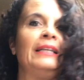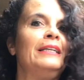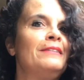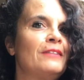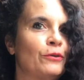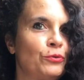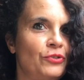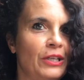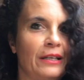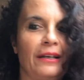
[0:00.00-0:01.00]
Inizia
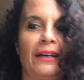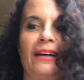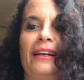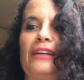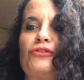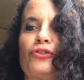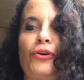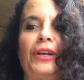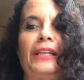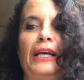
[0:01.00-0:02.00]
così la
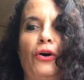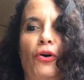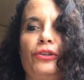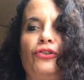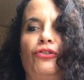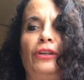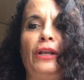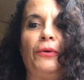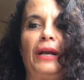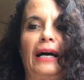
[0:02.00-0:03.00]
storia dei codici di
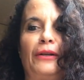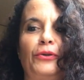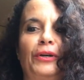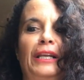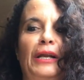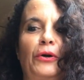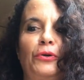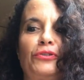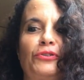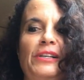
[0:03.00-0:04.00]
Leonardo che nel
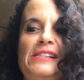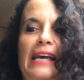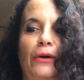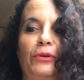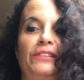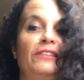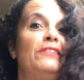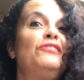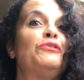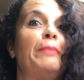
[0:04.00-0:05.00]
corso dei secoli si
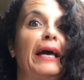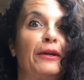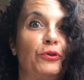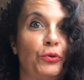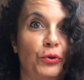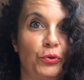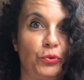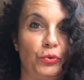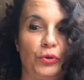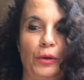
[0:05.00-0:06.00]
disperdono in
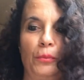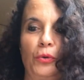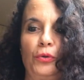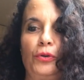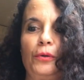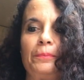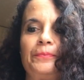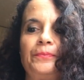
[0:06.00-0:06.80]
tutto il mondo.